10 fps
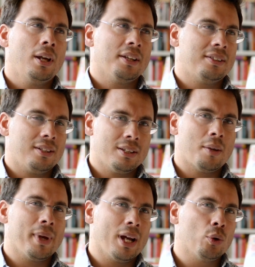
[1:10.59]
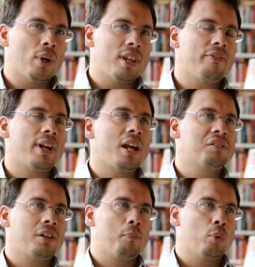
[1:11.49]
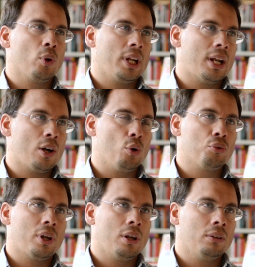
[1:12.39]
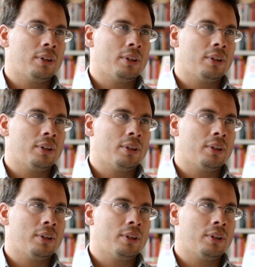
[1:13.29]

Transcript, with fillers: Existen también algunas diferencias porque las cosas,